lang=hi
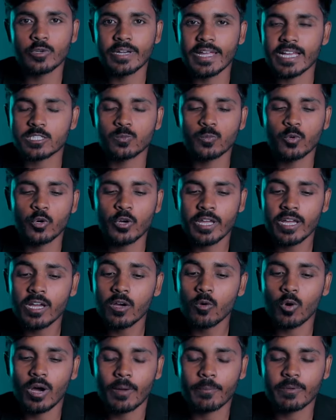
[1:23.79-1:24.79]
डैशबोर्ड है
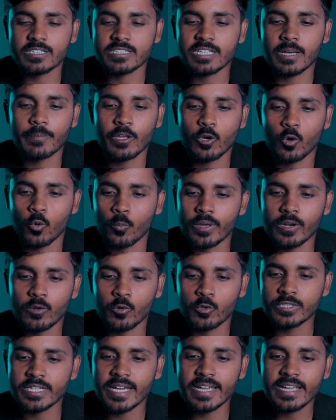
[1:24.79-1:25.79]
वो आपके सामने ओपन
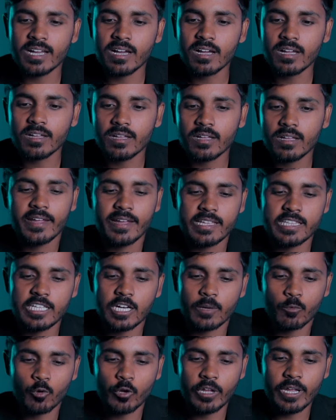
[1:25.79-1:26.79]
हो जाएगा इधर
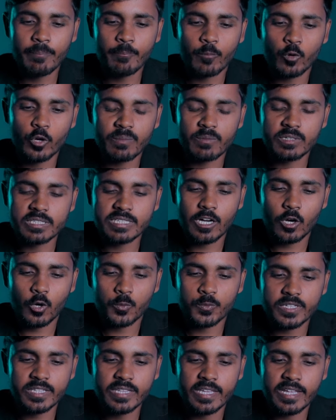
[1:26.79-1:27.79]
आपको इम्पोर्ट इमेज का
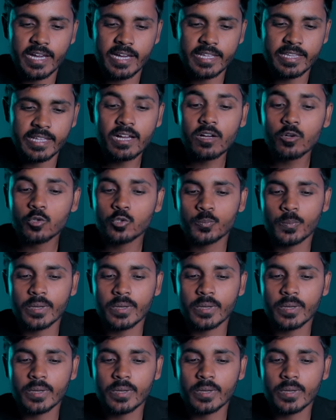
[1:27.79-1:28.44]
ऑप्शन दिखाई देगा उस